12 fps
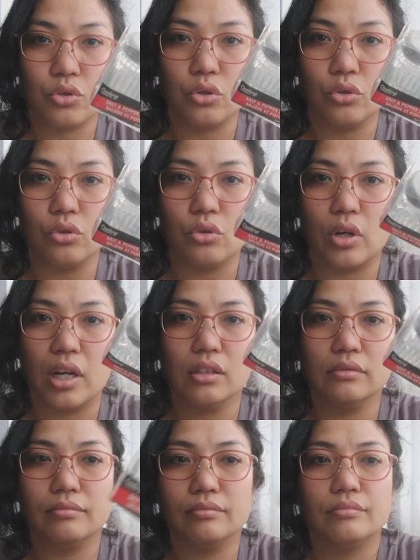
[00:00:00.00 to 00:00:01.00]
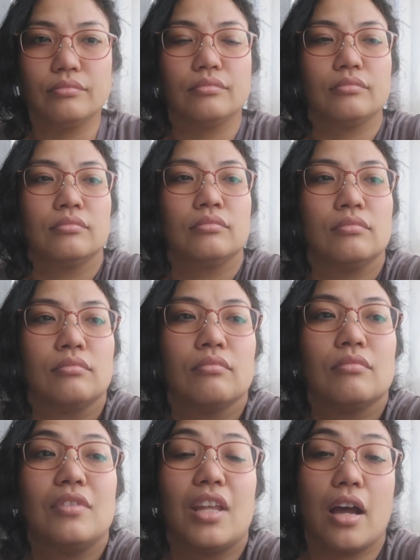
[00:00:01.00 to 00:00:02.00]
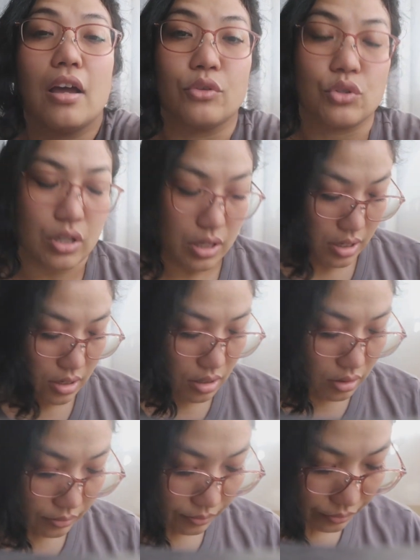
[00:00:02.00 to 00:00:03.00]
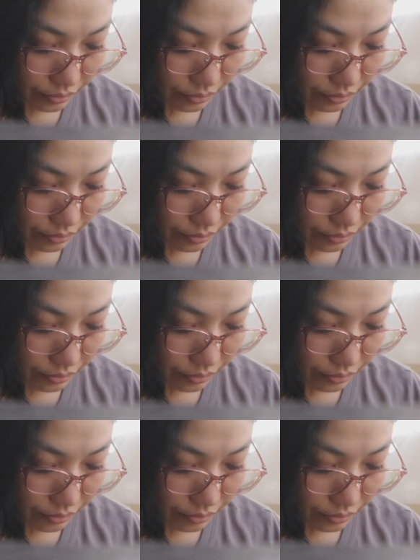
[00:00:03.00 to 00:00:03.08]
コショウのこれでかいのしかないから